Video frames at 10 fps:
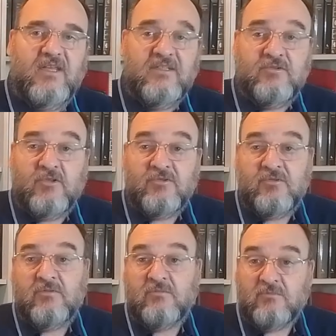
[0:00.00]

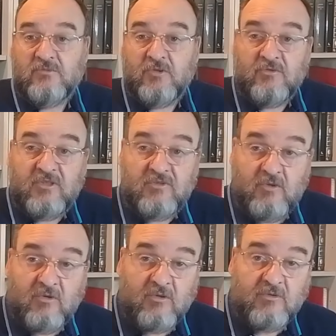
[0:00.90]
Estos son
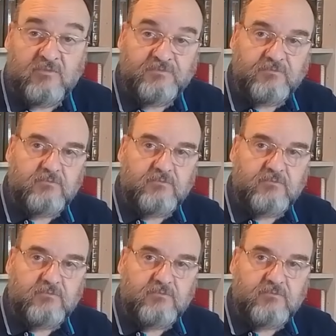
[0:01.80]
tesoros